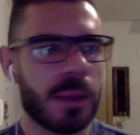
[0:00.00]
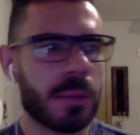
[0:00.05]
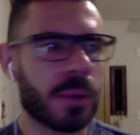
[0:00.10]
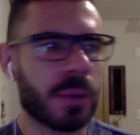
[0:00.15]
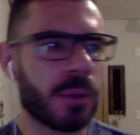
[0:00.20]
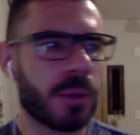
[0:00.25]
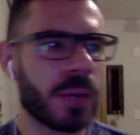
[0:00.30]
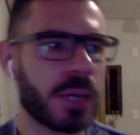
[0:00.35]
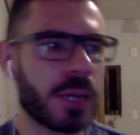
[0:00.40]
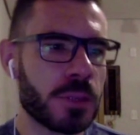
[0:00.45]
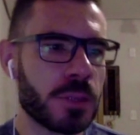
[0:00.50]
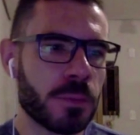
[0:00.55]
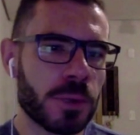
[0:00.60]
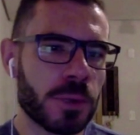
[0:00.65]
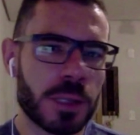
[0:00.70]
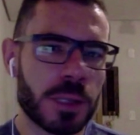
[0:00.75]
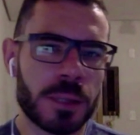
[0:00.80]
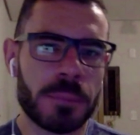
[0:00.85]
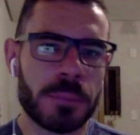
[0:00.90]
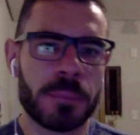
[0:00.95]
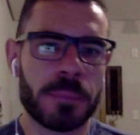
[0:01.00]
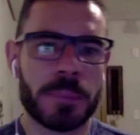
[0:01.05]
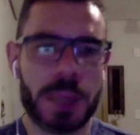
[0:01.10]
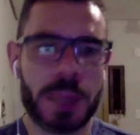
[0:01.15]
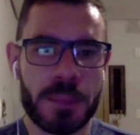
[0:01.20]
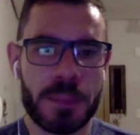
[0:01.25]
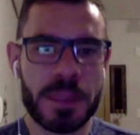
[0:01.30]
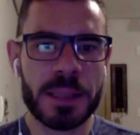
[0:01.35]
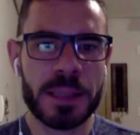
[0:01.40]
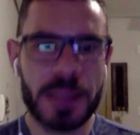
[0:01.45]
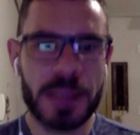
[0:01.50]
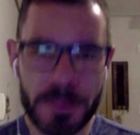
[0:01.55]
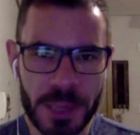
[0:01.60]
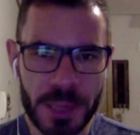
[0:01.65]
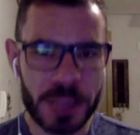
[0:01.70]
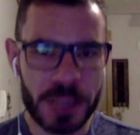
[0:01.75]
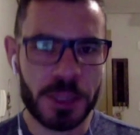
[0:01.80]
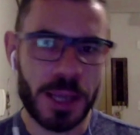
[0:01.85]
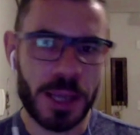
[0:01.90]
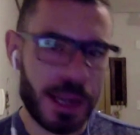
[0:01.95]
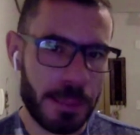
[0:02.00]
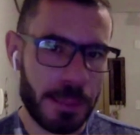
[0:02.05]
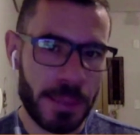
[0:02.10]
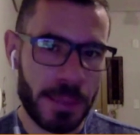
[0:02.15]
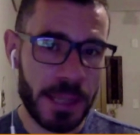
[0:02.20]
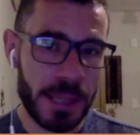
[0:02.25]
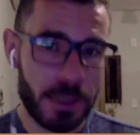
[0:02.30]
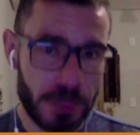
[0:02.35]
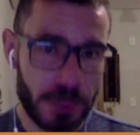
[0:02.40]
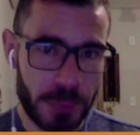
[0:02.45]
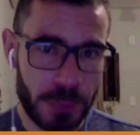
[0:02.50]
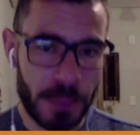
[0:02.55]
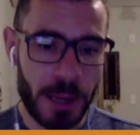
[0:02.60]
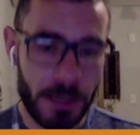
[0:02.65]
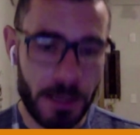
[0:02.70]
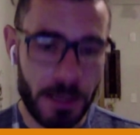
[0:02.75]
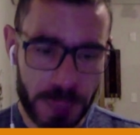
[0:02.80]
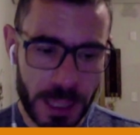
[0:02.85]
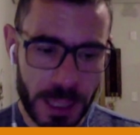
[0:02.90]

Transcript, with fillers: Para um ritmo que para mim também já era bem normal,